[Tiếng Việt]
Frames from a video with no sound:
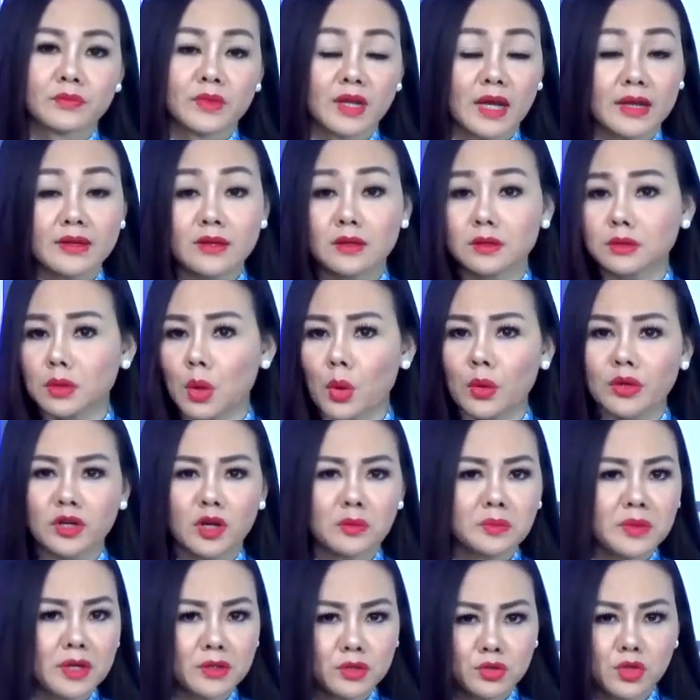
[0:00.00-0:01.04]
Cá nhân tôi
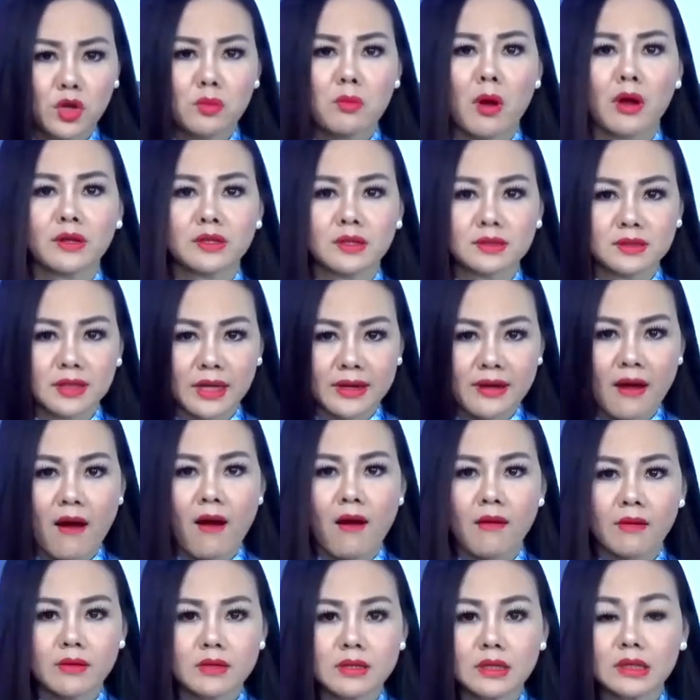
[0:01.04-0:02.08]
không thể chối bỏ thực tế
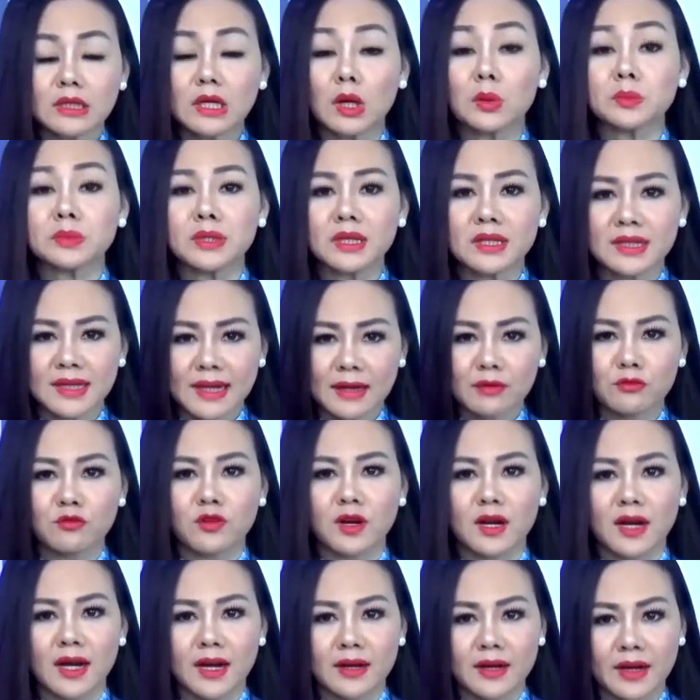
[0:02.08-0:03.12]
đó, nhưng không thích cách
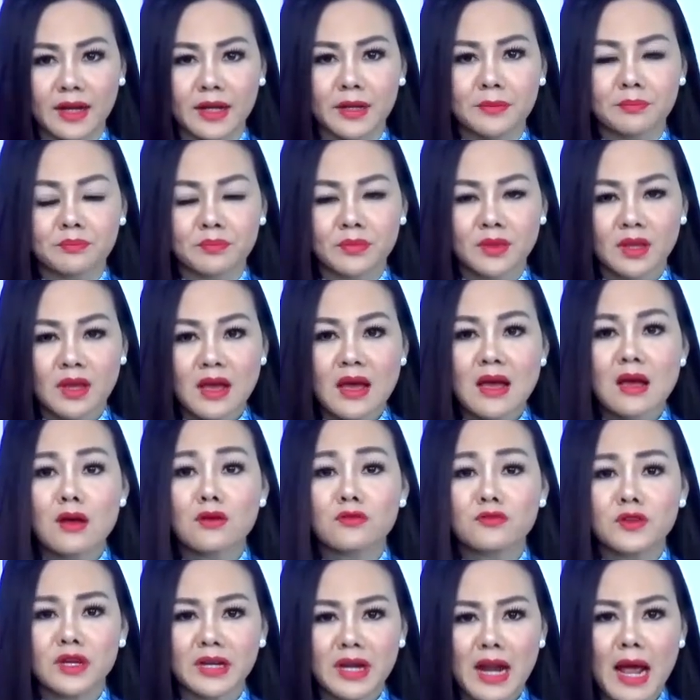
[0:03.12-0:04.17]
vận hành này.
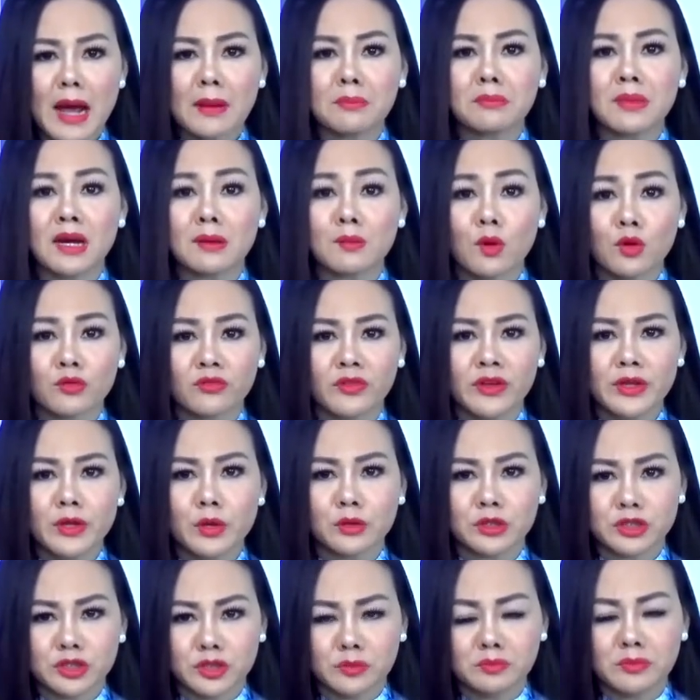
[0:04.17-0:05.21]
Việt Nam là một ví
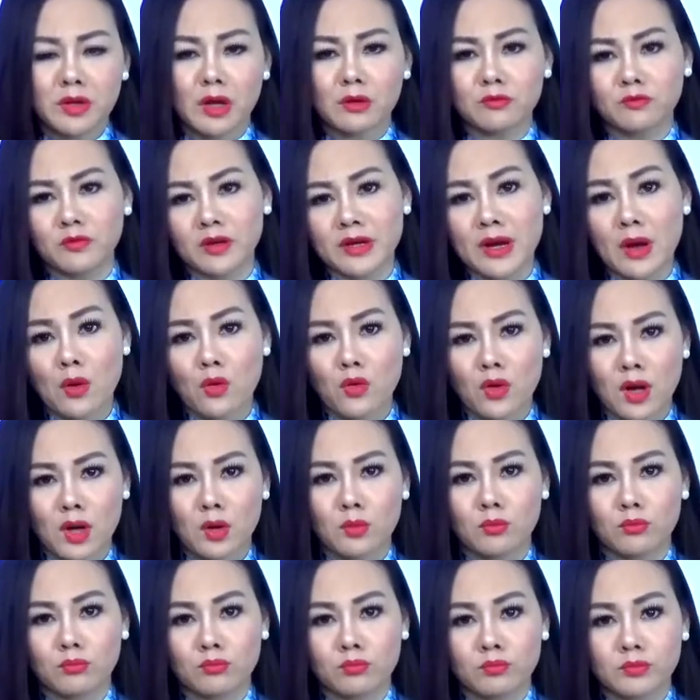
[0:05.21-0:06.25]
dụ sống động và đau
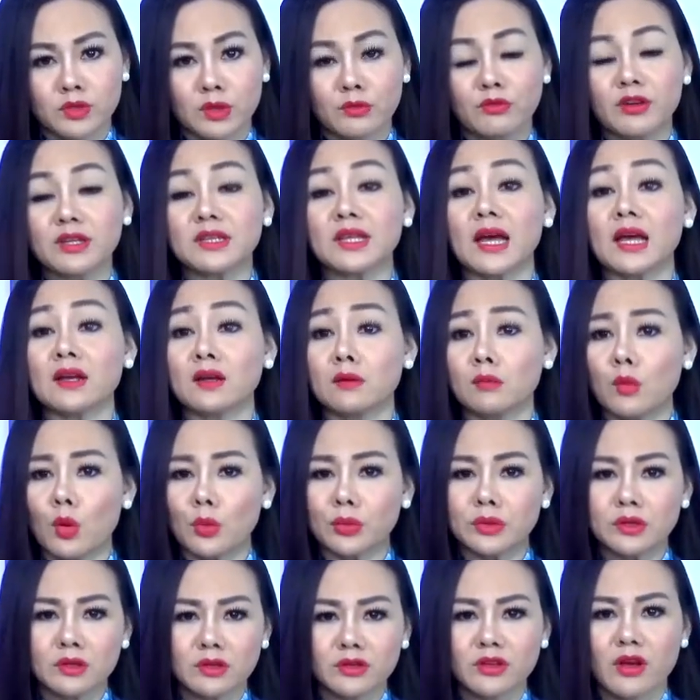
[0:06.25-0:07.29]
lòng cho vị thế của
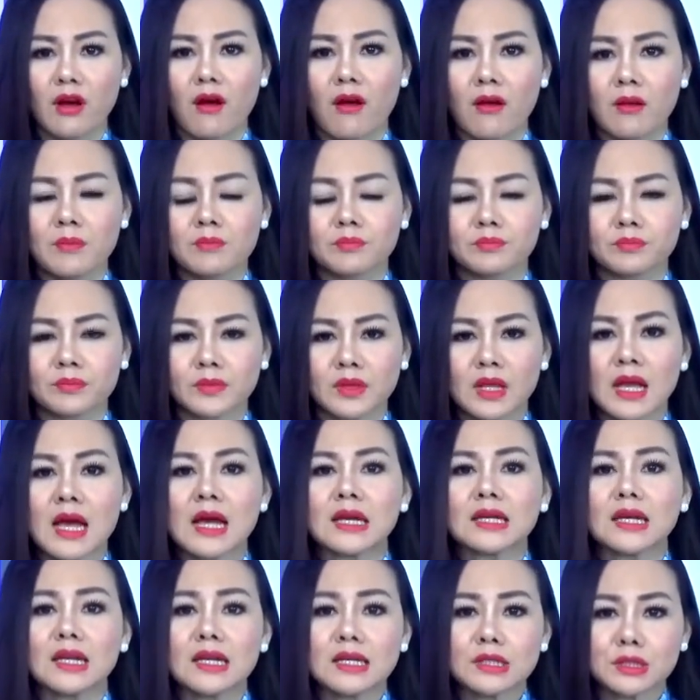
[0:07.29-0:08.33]
một nước nhỏ.
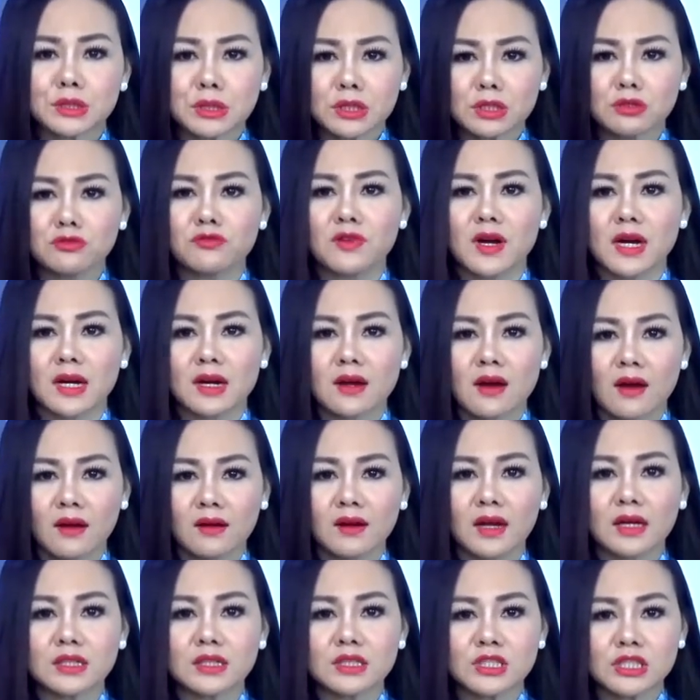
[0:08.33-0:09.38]
Khi lịch sử phần lớn
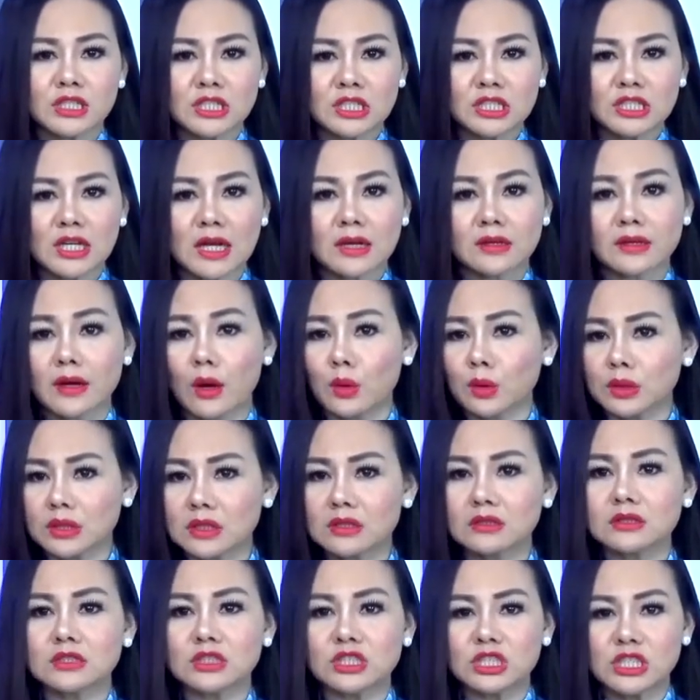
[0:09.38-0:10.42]
là chiến tranh đau
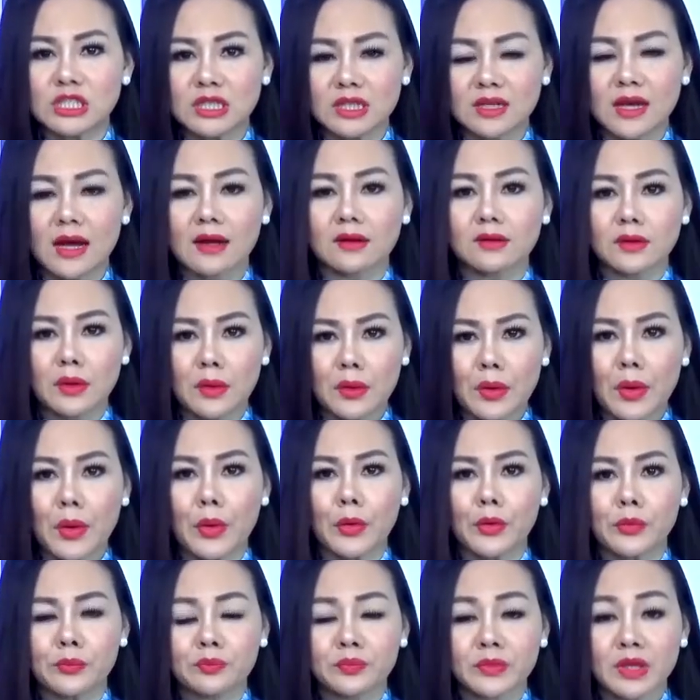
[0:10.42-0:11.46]
thương chia cắt đô
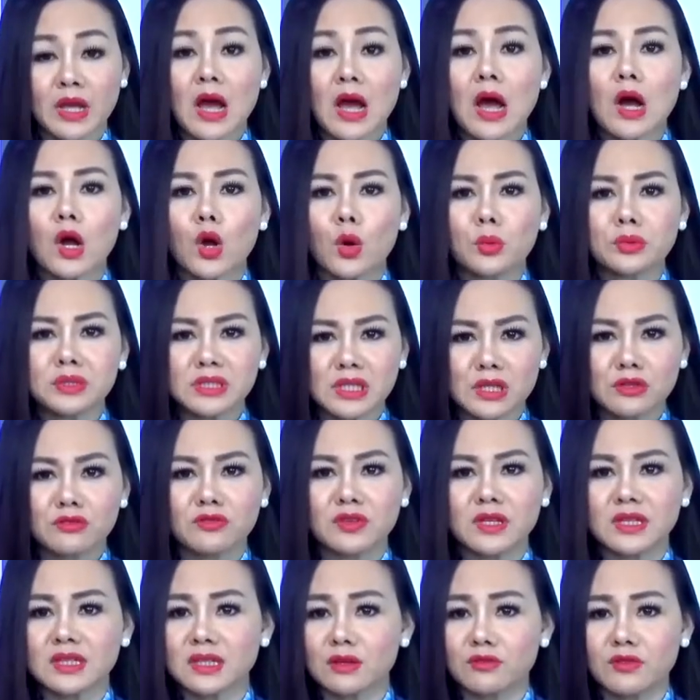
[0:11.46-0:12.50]
hộ, cũng chỉ
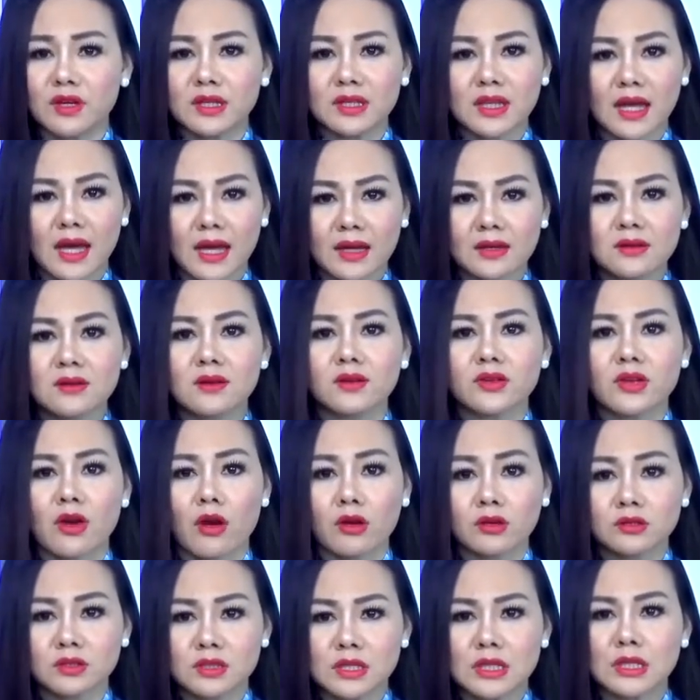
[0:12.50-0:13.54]
vì các vị thế nước
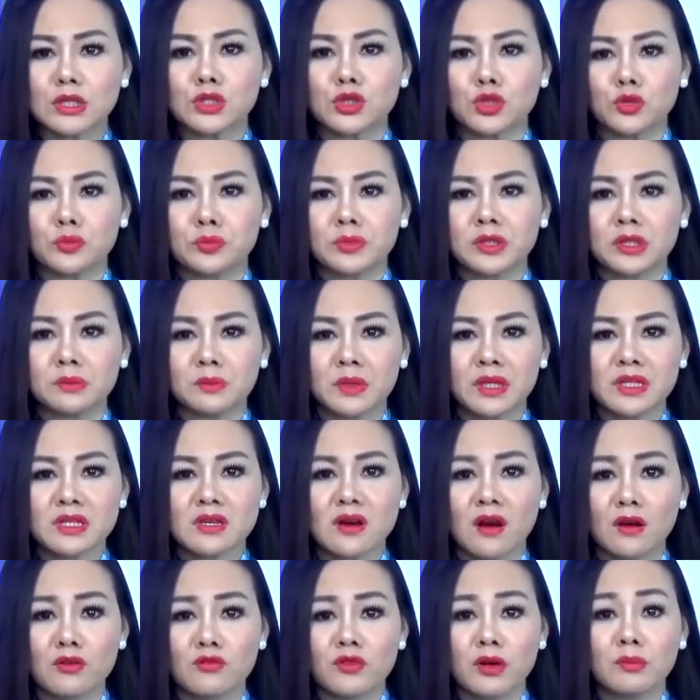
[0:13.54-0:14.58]
nhỏ chia chung đường biên
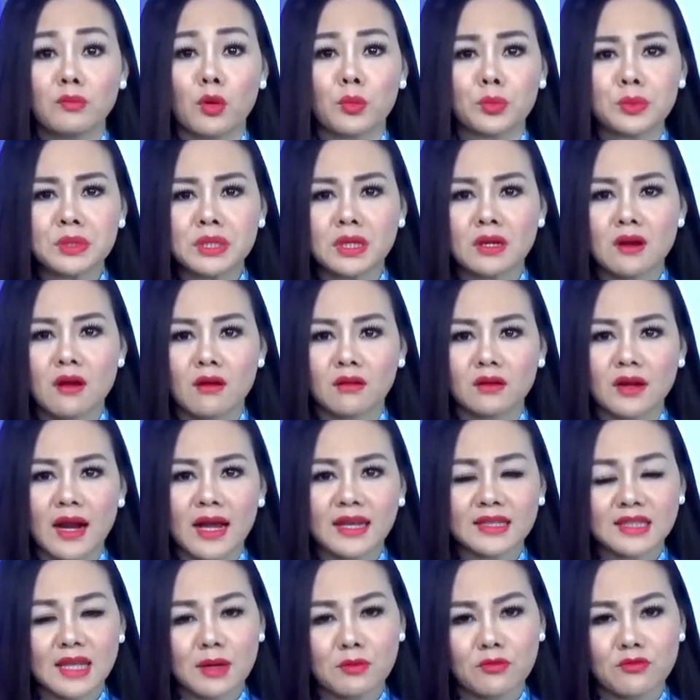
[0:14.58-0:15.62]
giới với một nước lớn đầy
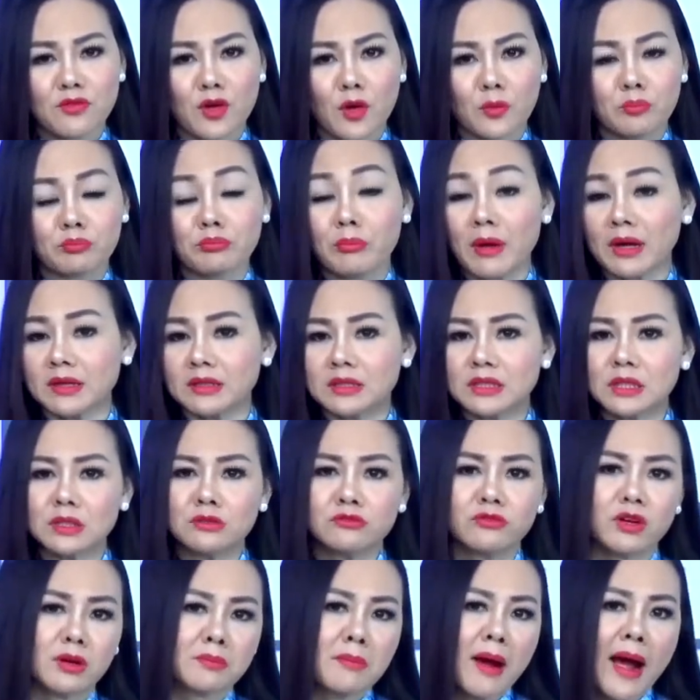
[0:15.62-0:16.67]
tham vọng, bành trướng
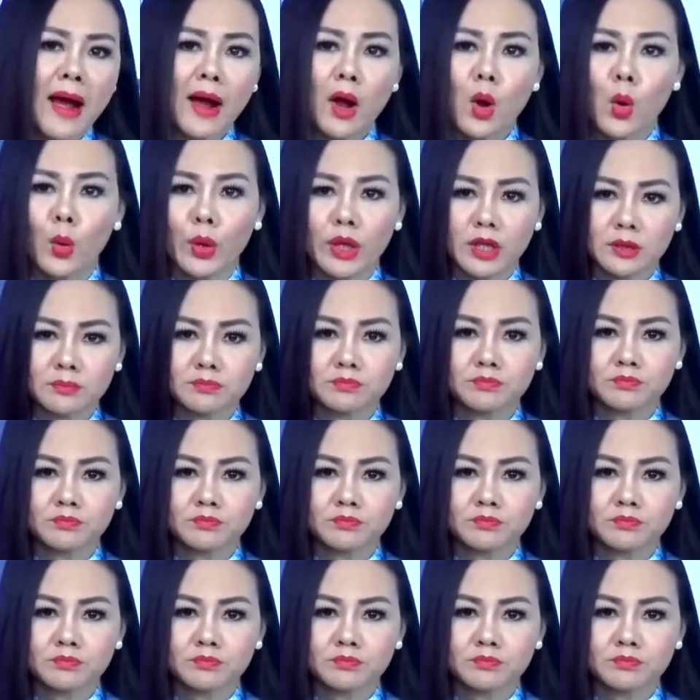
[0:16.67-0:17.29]
và bá quyền.